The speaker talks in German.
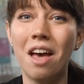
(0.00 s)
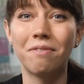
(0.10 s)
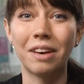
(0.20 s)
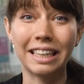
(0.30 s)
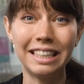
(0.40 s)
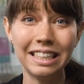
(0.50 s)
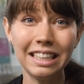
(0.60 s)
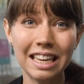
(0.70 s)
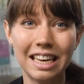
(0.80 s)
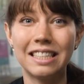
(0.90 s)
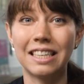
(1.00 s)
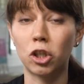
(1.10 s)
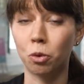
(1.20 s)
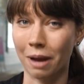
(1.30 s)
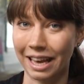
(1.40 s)
Ferritin ist
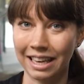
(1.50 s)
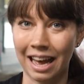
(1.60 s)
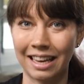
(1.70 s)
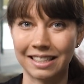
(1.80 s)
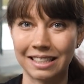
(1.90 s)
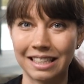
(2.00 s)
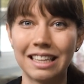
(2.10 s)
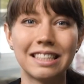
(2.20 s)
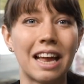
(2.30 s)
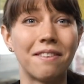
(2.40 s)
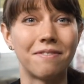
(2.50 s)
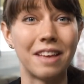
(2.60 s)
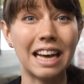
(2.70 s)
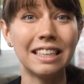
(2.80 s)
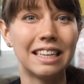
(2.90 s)
das Speichereisen. Sein
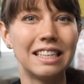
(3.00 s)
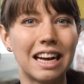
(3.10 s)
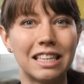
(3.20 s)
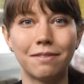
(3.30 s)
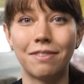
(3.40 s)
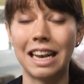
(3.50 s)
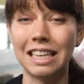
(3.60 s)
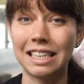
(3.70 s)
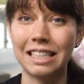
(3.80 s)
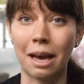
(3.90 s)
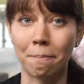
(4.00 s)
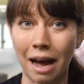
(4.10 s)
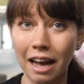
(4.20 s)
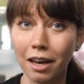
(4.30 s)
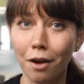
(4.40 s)
Wert gilt als verlässlicher
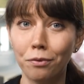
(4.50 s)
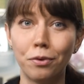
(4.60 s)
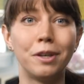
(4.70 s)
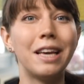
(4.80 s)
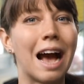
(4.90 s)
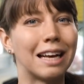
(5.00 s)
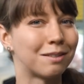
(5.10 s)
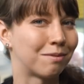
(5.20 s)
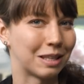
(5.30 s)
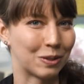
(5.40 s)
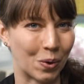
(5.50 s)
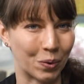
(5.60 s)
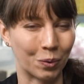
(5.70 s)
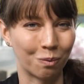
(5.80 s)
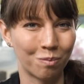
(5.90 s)
Marker für die
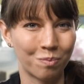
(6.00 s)
Eisenversorgung.